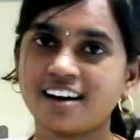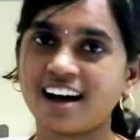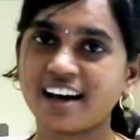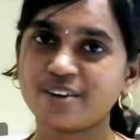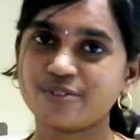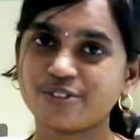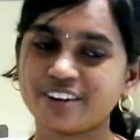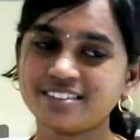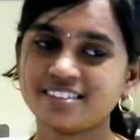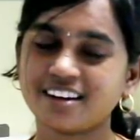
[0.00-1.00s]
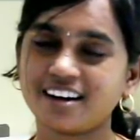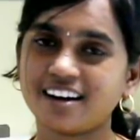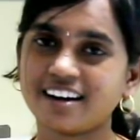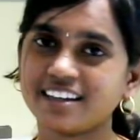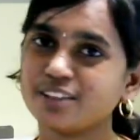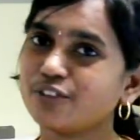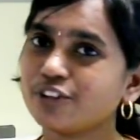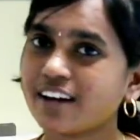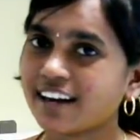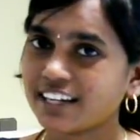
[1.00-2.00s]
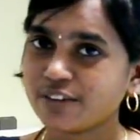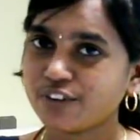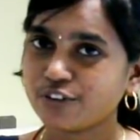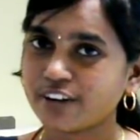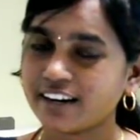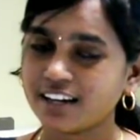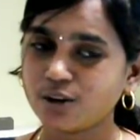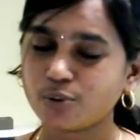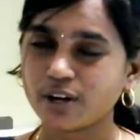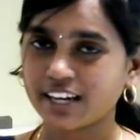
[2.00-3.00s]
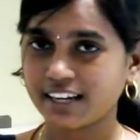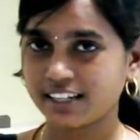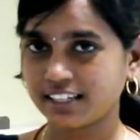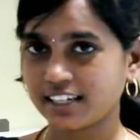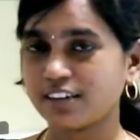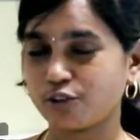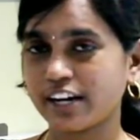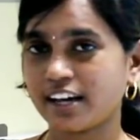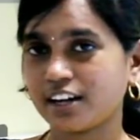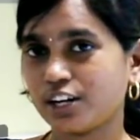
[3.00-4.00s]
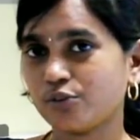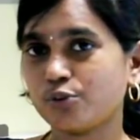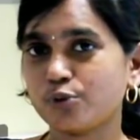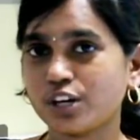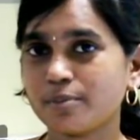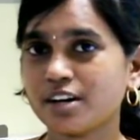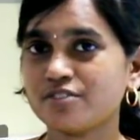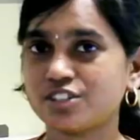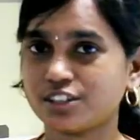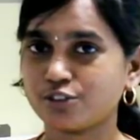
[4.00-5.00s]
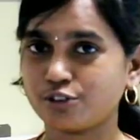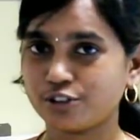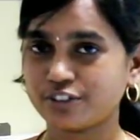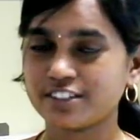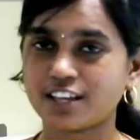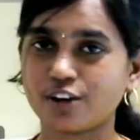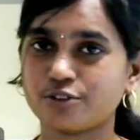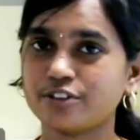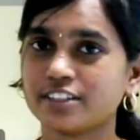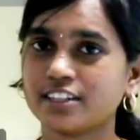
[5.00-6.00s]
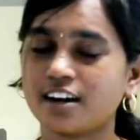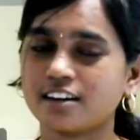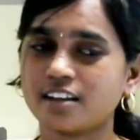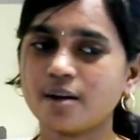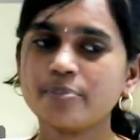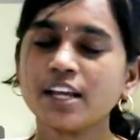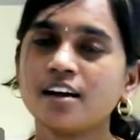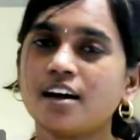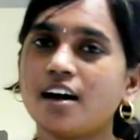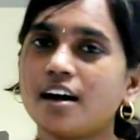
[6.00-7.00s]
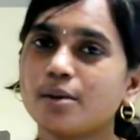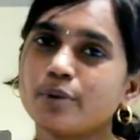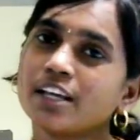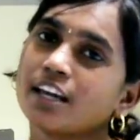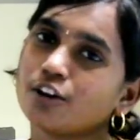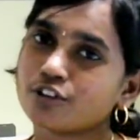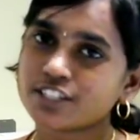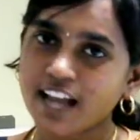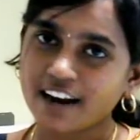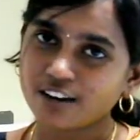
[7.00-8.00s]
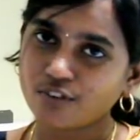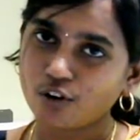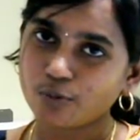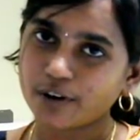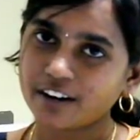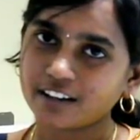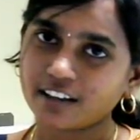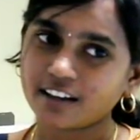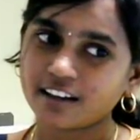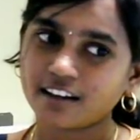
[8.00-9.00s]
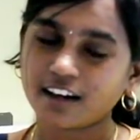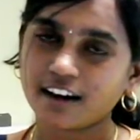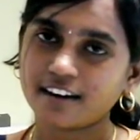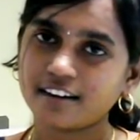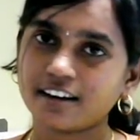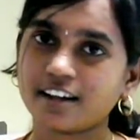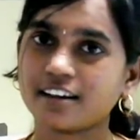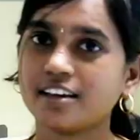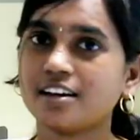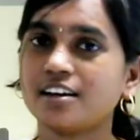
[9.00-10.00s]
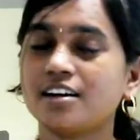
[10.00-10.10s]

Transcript: ஹாய் எவ்ரிவான் இந்த வீடியோ கண்டென்ட் வீடியோ இல்லை உங்ககிட்ட உங்கள் எல்லாருக்கிட்டையும் ஒரு முக்கியமான விஷயத்தை கொண்டு வந்து சேர்க்கணுன்றதுக்காக தான் இப்போ நீங்கள் என்னோட சேனல் ஃபாலோ பண்ணுறீங்க அண்டு நிறைய